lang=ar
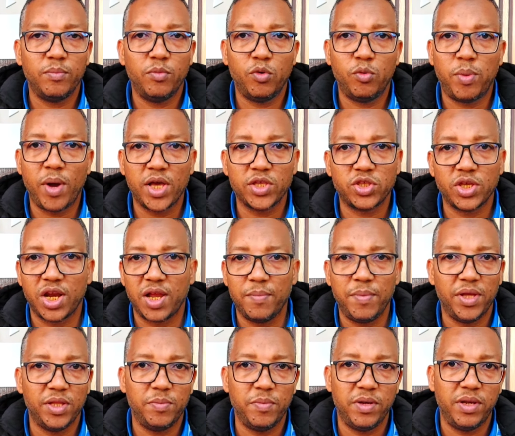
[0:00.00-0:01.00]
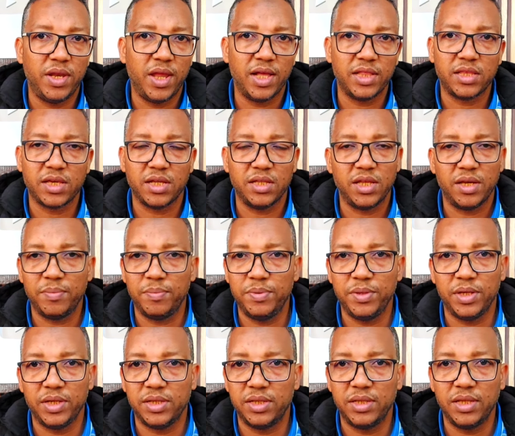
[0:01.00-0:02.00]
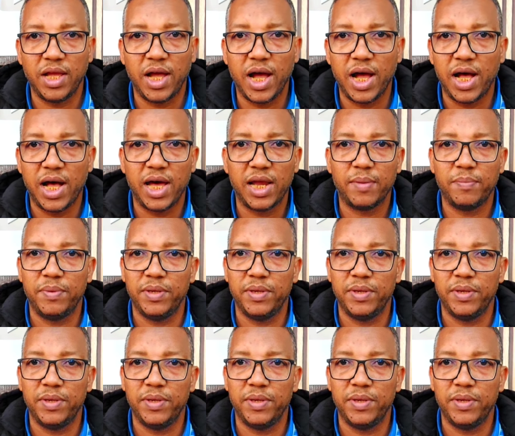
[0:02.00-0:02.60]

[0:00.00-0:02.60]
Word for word: مباشره بعد منها تقدر بعد نهار